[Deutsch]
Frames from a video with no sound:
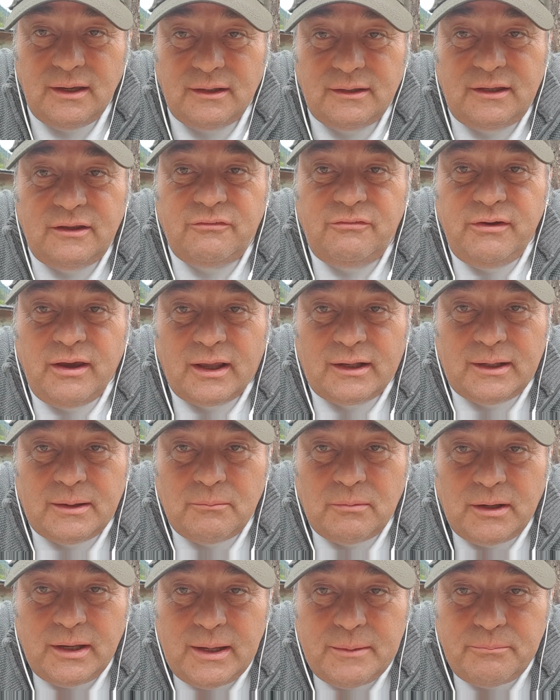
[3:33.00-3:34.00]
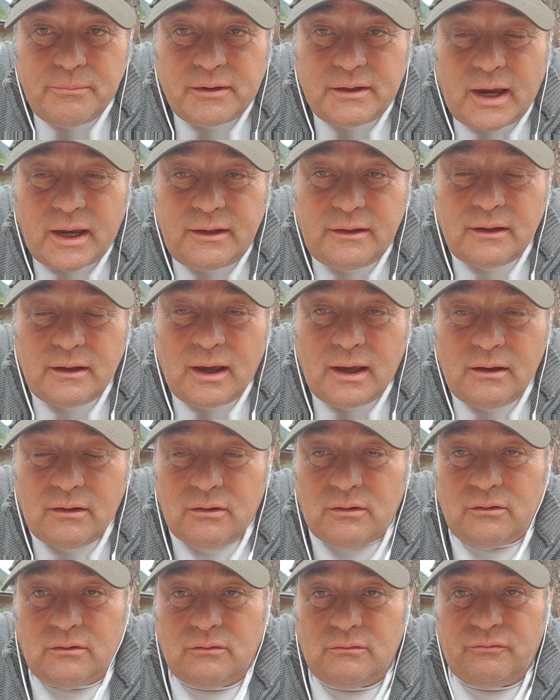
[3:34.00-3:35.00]
die werden im Leben keine
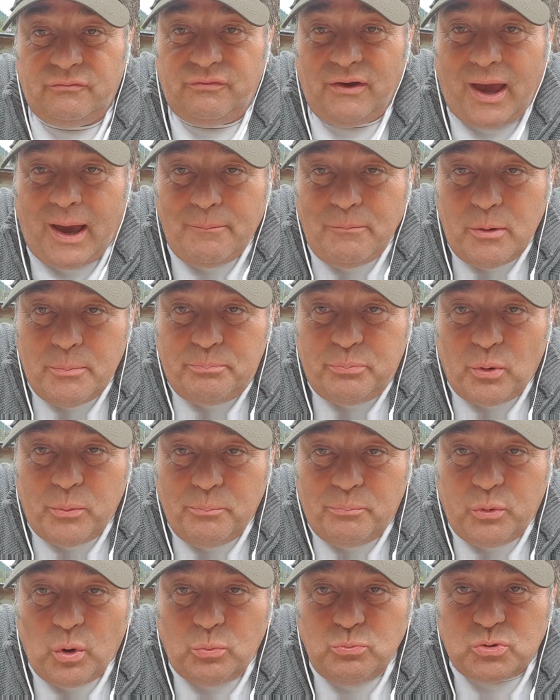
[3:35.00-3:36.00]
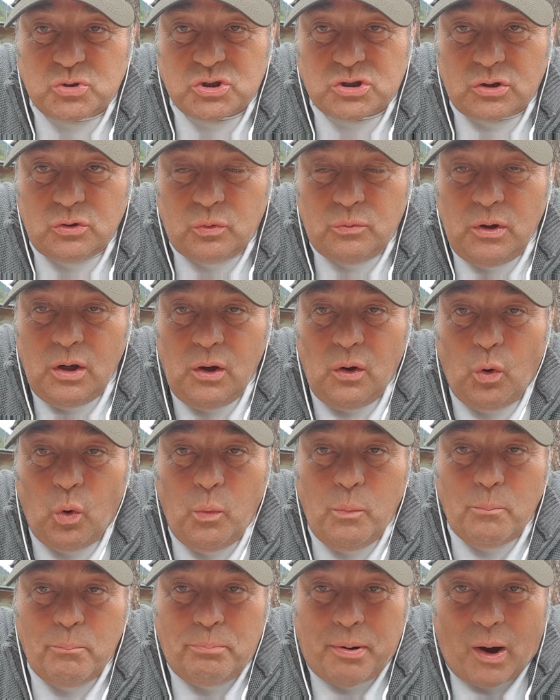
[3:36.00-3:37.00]
äh, äh Wärmepumpe um,
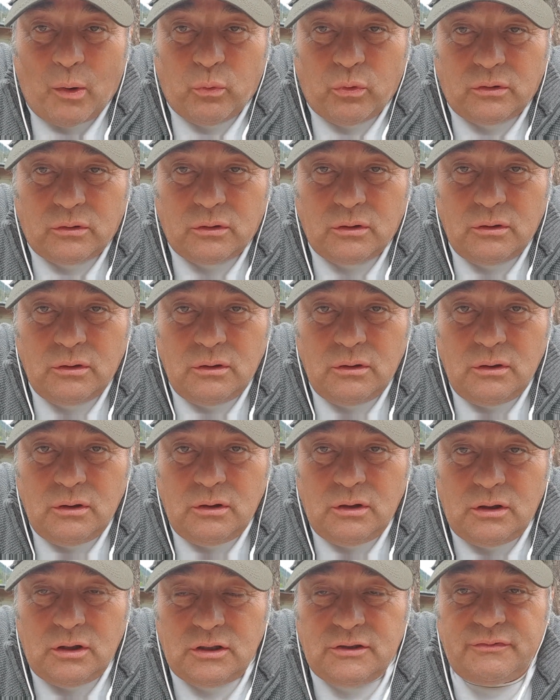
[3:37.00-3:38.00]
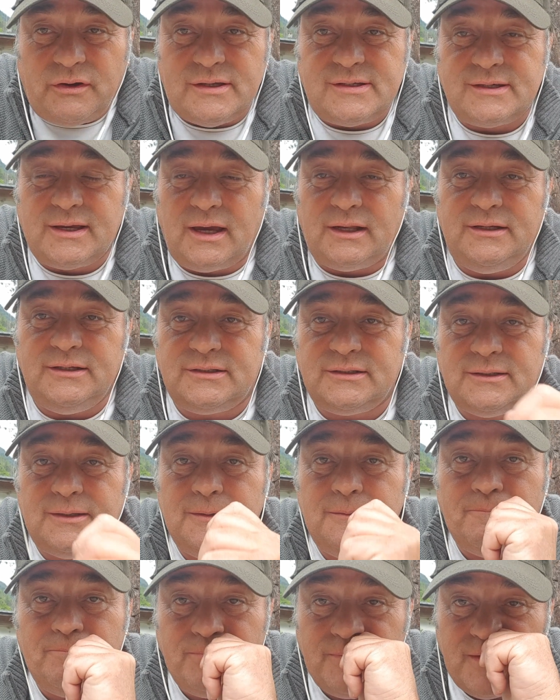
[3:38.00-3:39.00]
umbauen ich weiß gar nicht,
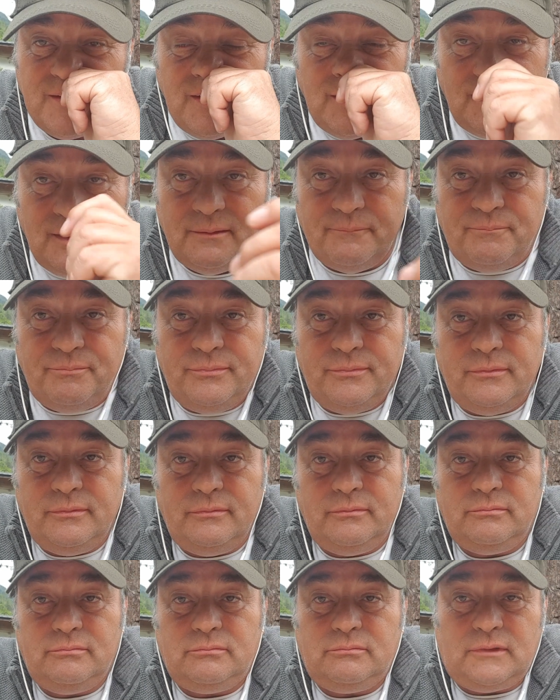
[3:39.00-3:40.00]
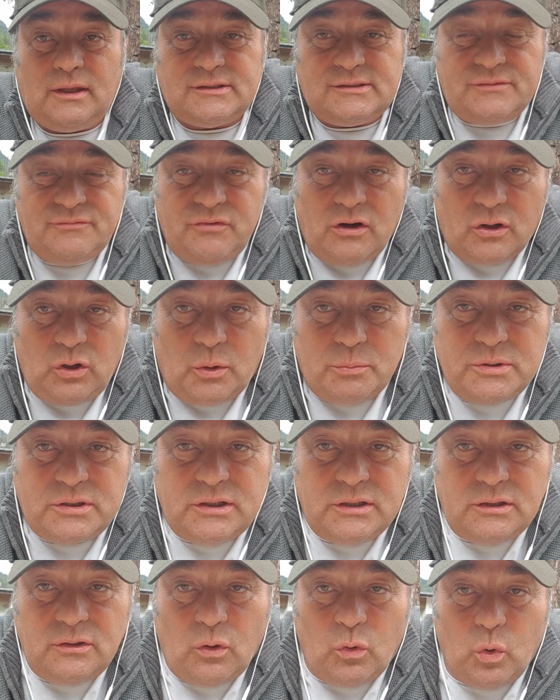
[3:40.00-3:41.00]
ähm, äh, da sind wir, glaube ich,
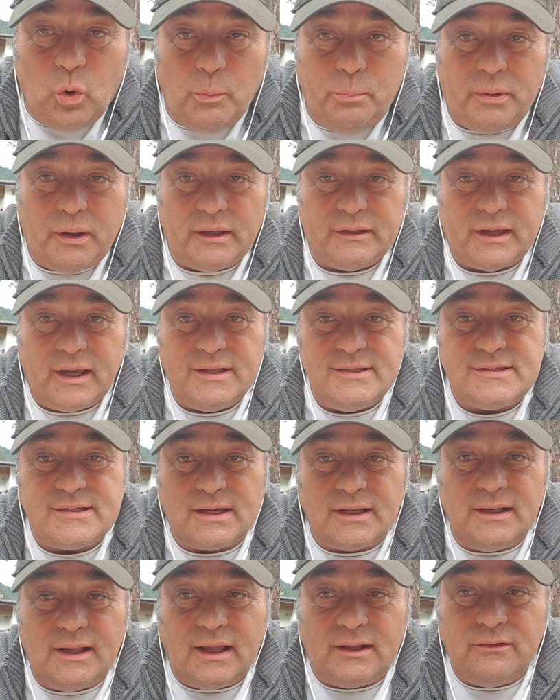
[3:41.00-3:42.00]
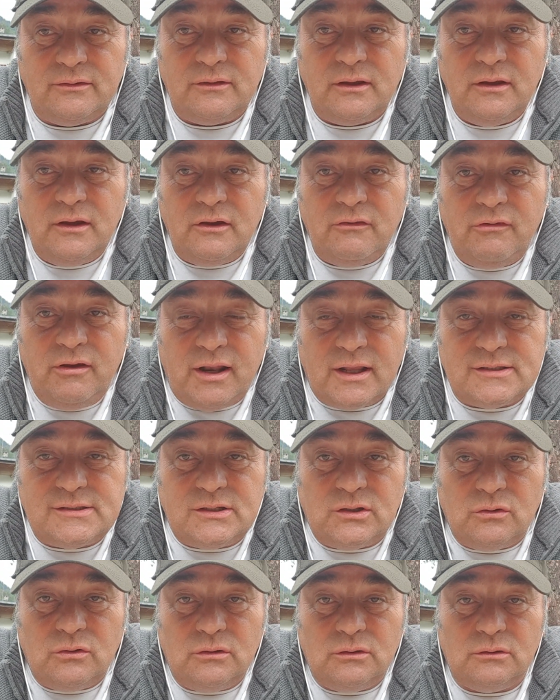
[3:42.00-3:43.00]
hier in Europa das einzige Land, wer das
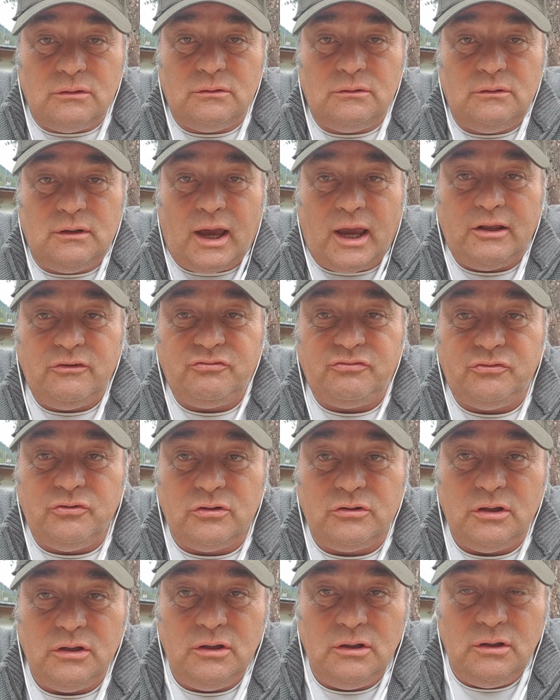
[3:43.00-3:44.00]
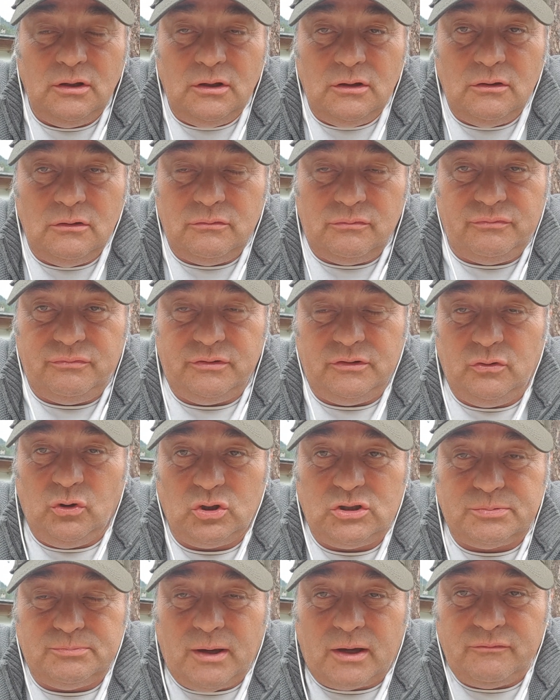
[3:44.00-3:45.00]
hier äh, einführt. Wir
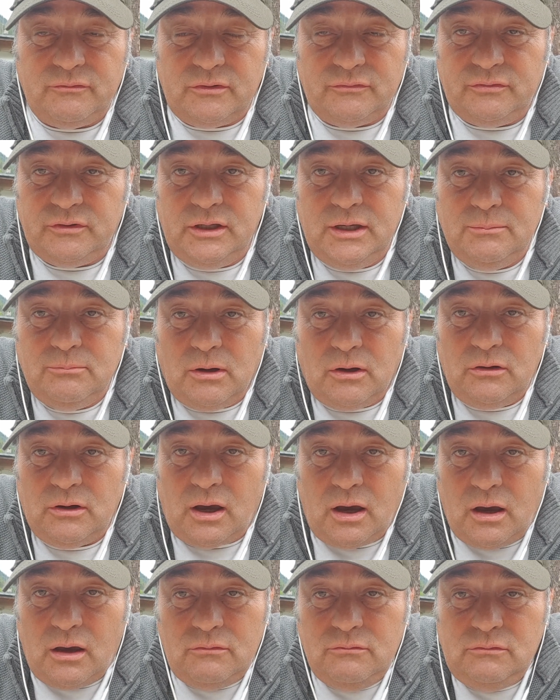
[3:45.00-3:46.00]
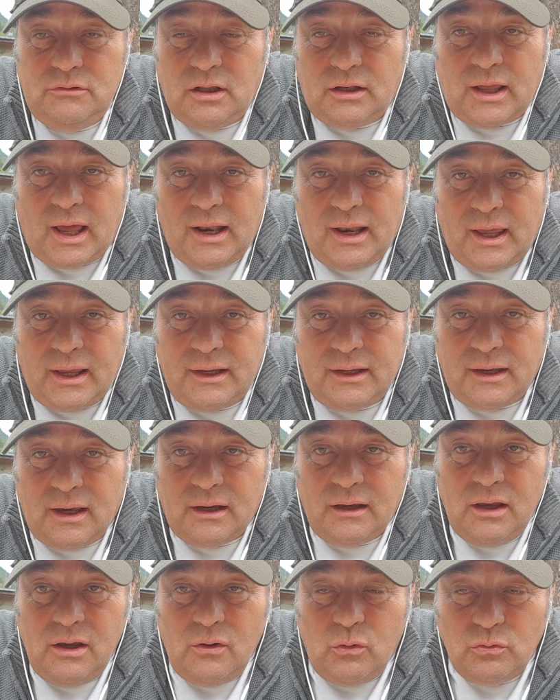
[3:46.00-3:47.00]
Deutschen machen wir wie immer dann
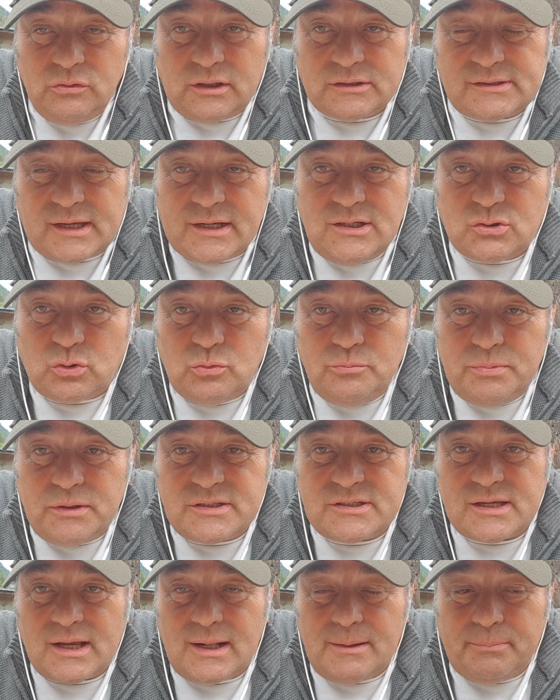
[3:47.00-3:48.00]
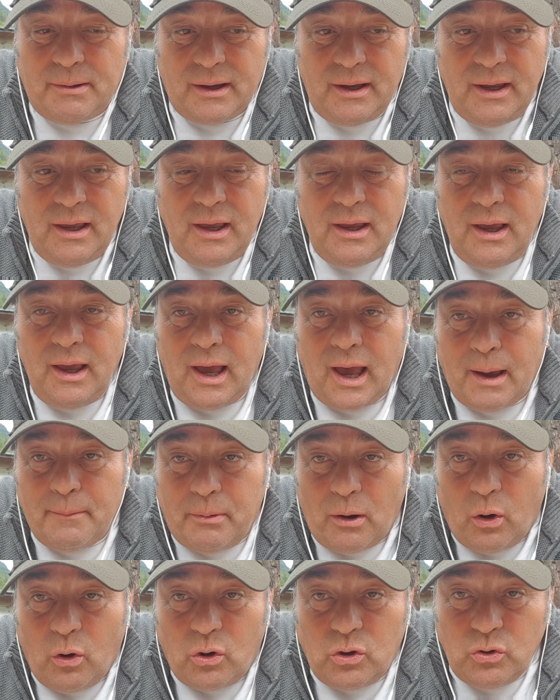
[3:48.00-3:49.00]
Alleingang und das ist eigentlich unbezahlbar,
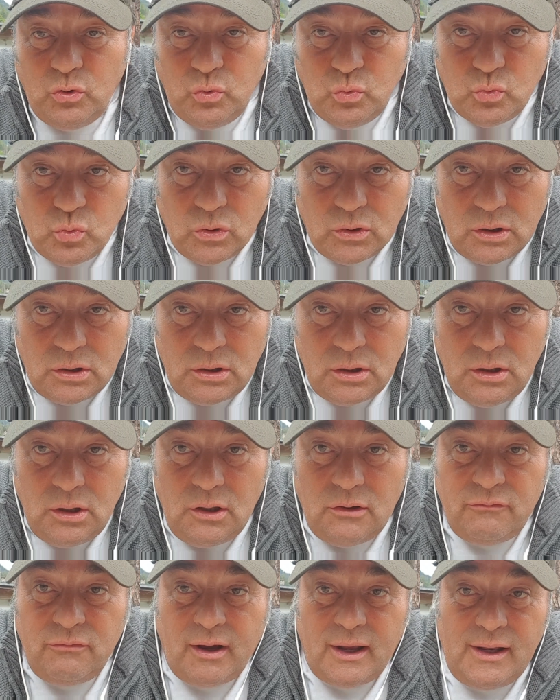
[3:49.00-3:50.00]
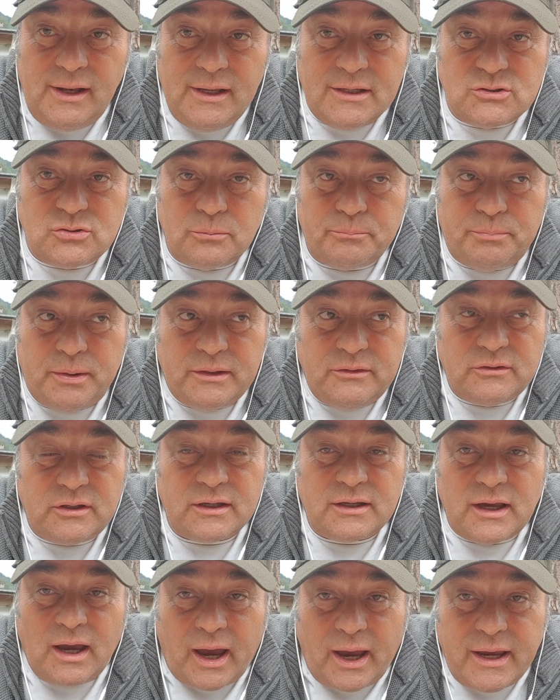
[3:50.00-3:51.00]
aber auch nur, weil hier so ein
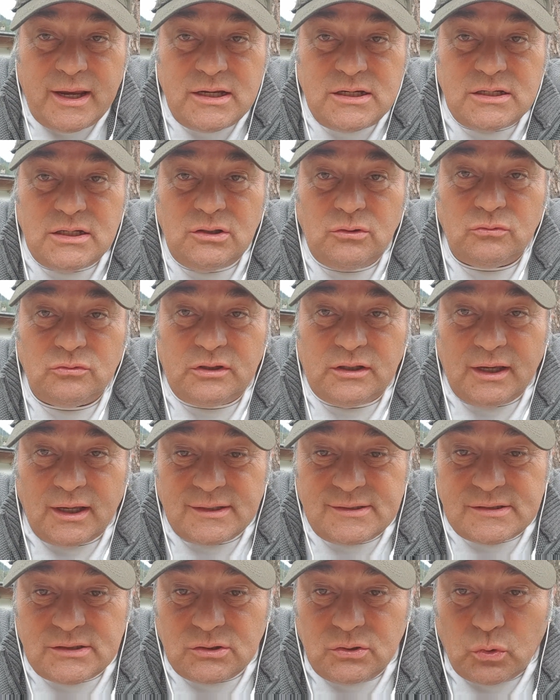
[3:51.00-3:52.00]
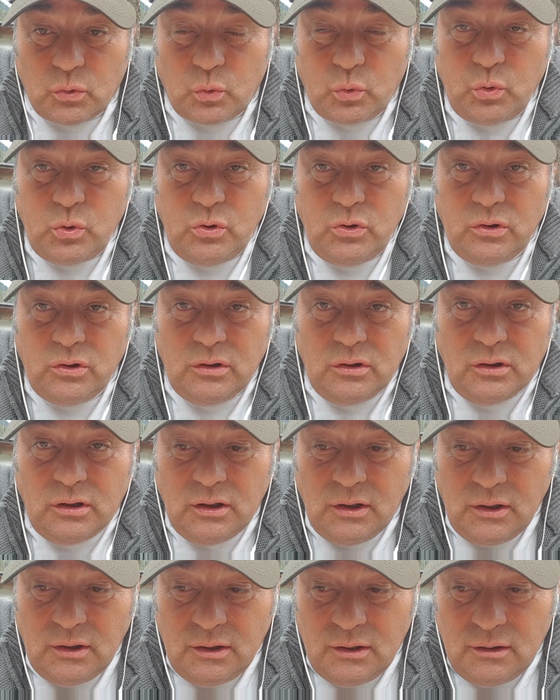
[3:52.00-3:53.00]
Patrick Reichen und die ganze grüne
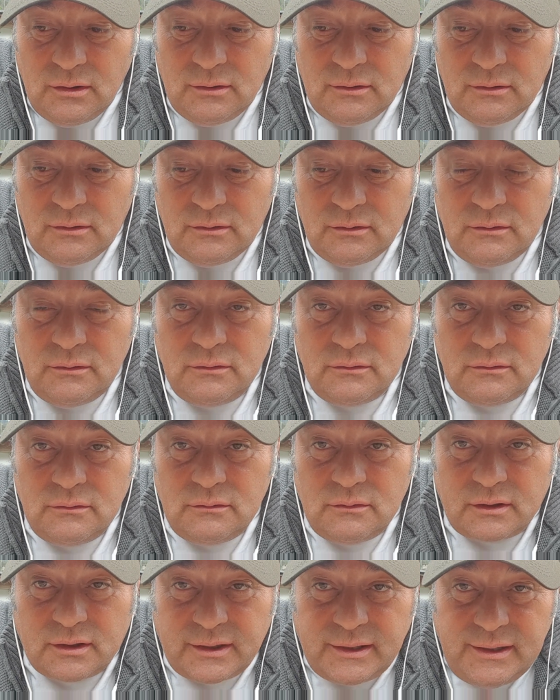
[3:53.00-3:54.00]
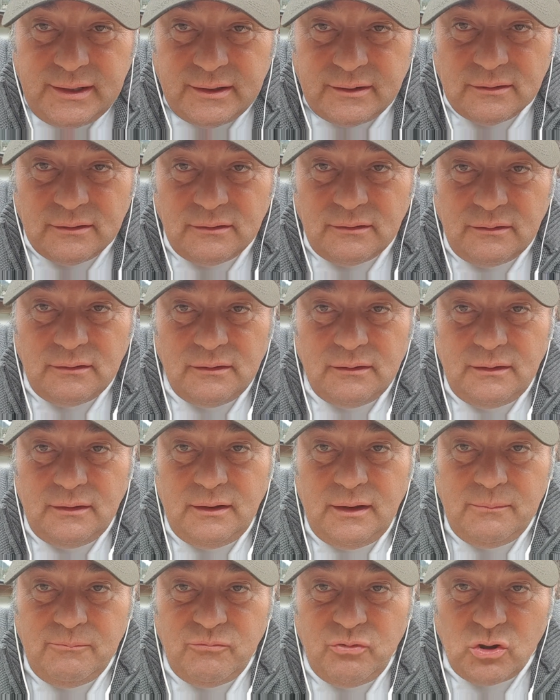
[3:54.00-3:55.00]
äh, Riege
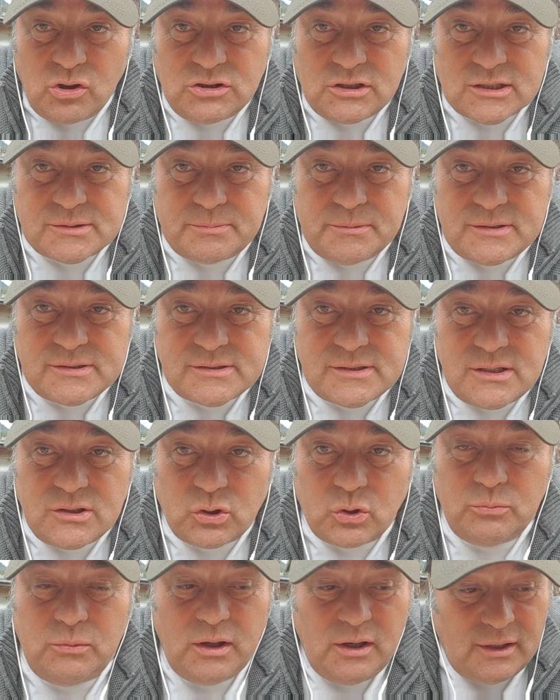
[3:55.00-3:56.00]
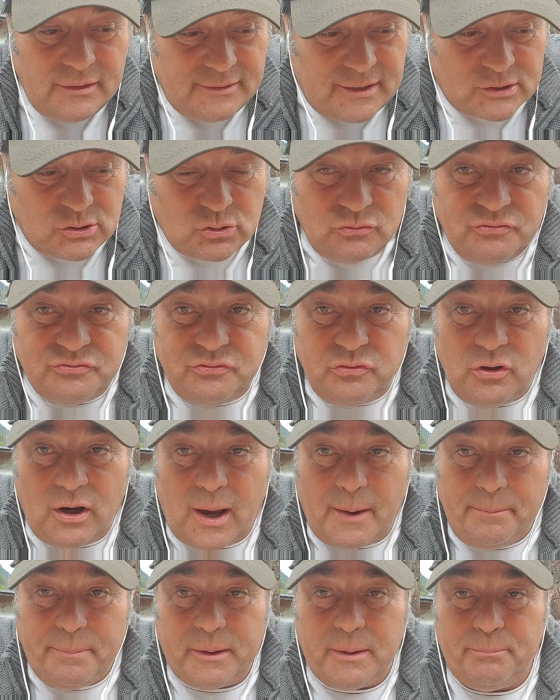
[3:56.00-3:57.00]
im Bürgschaftsministerium das schon
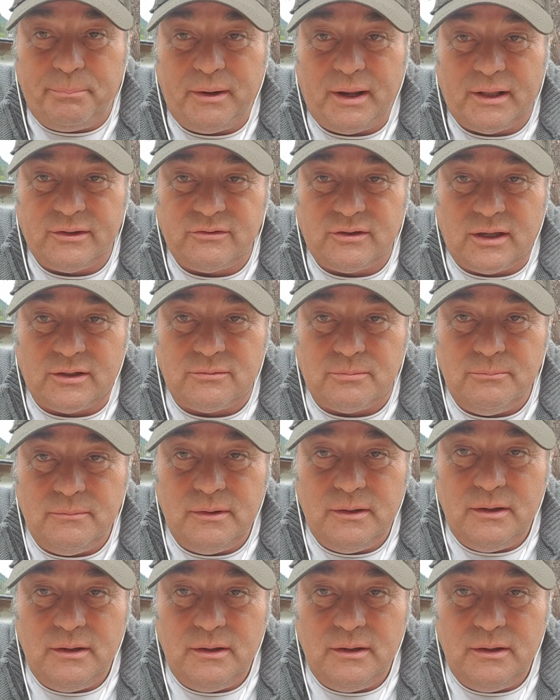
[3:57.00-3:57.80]
vorab geplant hat.